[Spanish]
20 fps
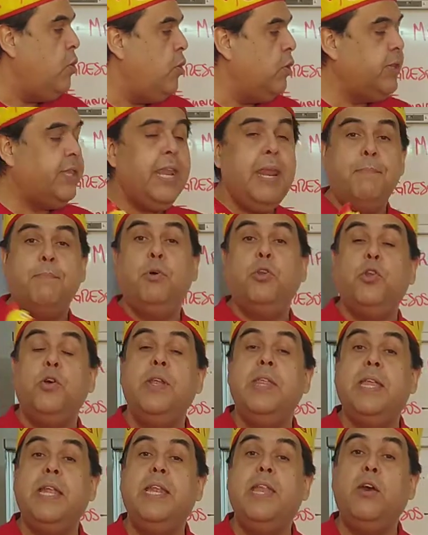los tres
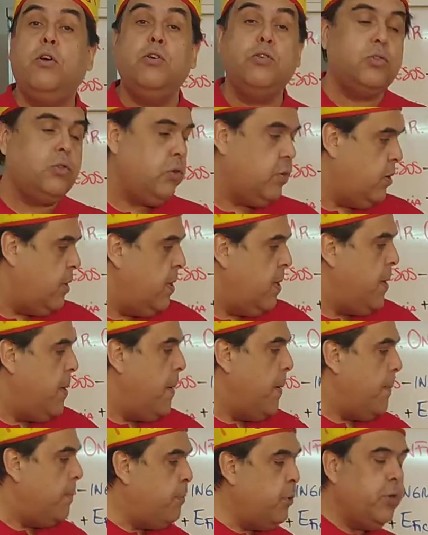motores del negocio.
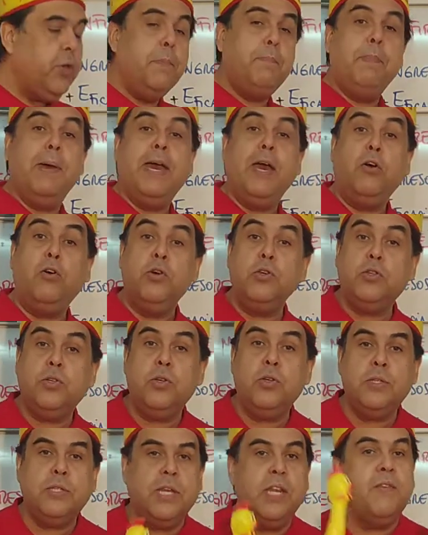Motor
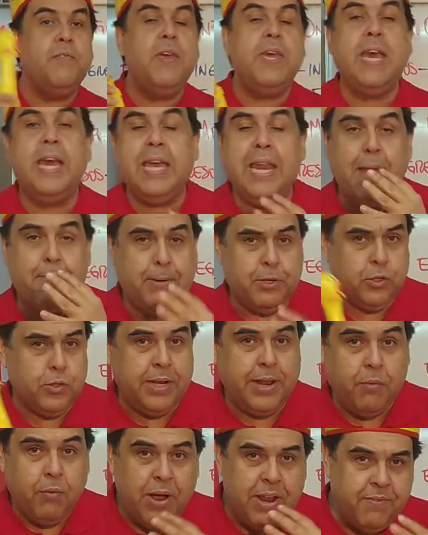pegajoso significa que la
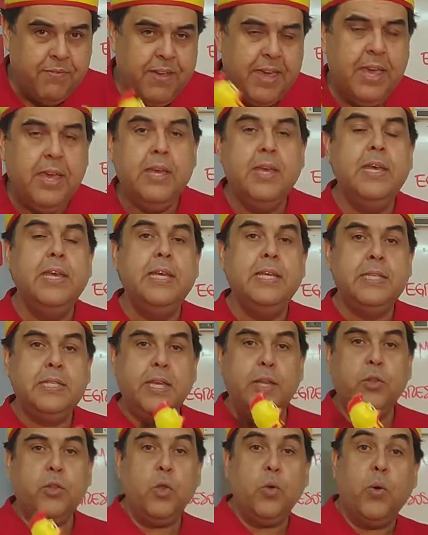persona vuelve,
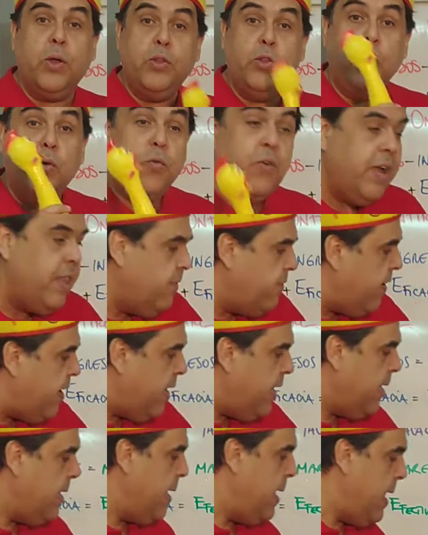¿cierto? Y cuando
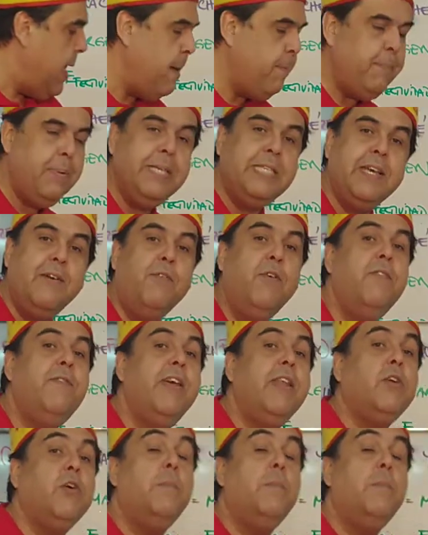vuelve, empieza a volver